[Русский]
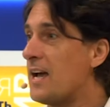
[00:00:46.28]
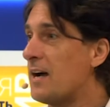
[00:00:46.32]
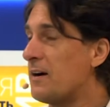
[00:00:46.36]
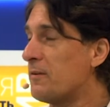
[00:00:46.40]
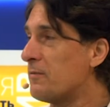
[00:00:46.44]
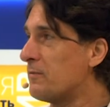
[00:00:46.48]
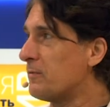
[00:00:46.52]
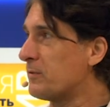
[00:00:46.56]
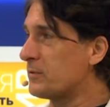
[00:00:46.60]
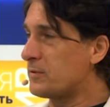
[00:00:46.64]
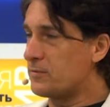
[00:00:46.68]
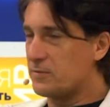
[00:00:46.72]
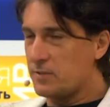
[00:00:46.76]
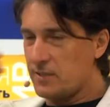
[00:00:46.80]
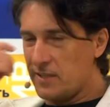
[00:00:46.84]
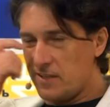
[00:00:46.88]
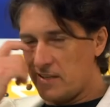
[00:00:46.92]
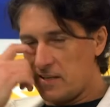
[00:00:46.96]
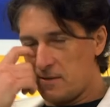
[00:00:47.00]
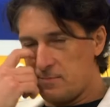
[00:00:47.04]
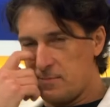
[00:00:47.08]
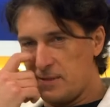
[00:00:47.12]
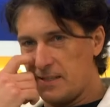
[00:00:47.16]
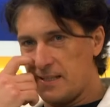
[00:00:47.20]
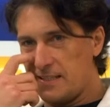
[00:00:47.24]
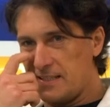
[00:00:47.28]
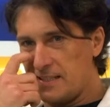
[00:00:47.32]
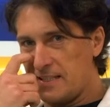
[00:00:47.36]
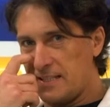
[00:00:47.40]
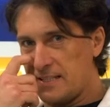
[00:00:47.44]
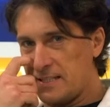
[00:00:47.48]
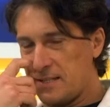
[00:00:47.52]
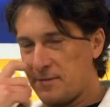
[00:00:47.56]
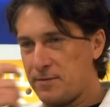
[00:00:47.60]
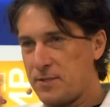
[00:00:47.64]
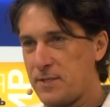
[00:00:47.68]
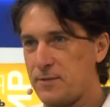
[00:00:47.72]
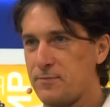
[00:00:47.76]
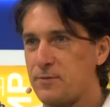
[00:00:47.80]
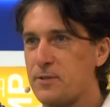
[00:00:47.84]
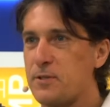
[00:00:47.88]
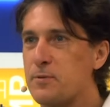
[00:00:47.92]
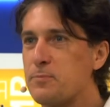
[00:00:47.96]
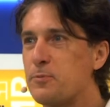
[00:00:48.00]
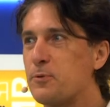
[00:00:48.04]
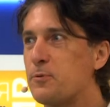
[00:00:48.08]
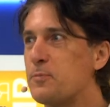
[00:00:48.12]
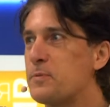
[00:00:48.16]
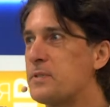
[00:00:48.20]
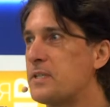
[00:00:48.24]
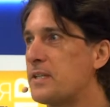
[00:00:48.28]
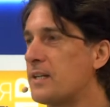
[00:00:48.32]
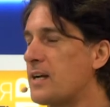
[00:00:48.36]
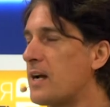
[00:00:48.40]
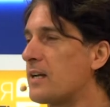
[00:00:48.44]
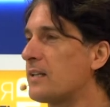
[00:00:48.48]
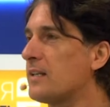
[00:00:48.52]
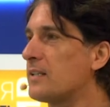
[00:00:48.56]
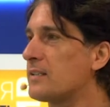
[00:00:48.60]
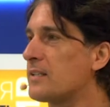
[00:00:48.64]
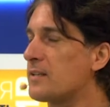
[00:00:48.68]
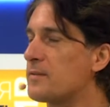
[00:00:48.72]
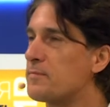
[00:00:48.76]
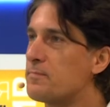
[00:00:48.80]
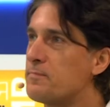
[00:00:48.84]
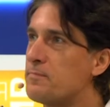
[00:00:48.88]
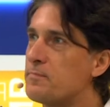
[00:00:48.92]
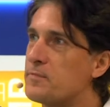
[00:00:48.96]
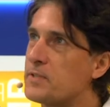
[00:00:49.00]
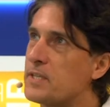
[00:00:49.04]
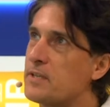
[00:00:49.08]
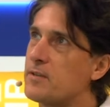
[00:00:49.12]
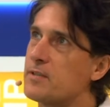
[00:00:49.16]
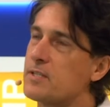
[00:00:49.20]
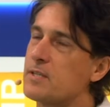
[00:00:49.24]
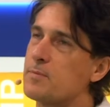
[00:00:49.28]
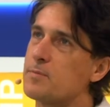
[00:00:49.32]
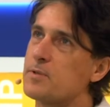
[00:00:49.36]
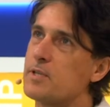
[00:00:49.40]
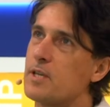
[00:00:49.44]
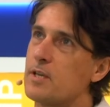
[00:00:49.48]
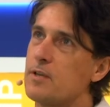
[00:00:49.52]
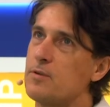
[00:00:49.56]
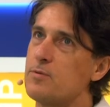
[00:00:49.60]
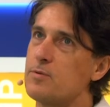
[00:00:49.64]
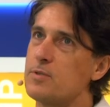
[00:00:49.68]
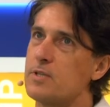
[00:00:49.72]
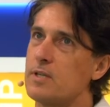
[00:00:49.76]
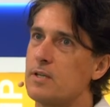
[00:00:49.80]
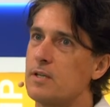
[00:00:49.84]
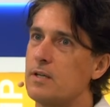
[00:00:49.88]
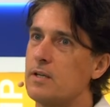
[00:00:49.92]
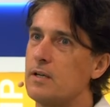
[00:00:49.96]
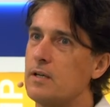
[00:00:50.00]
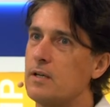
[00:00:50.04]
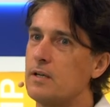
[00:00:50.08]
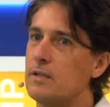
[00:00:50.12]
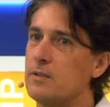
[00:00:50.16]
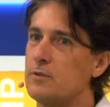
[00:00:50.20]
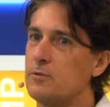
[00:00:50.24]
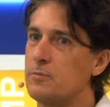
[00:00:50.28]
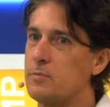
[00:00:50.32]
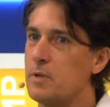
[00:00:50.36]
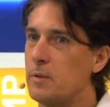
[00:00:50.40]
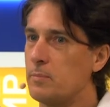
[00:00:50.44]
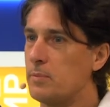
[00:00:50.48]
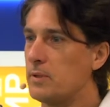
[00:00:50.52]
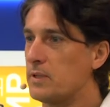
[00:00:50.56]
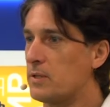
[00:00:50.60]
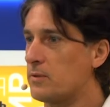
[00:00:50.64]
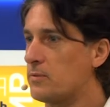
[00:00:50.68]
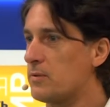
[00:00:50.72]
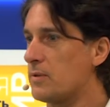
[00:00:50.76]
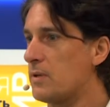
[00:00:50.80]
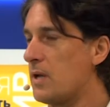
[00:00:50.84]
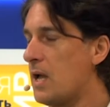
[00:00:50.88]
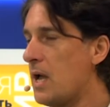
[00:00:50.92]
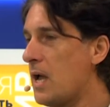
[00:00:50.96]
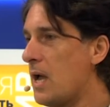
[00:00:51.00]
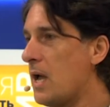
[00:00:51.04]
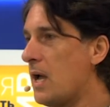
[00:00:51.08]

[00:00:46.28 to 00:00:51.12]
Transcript: Вот вы, наверное, молодые совсем, вы не помните, когда-то в Советском Союзе э, у меня был такой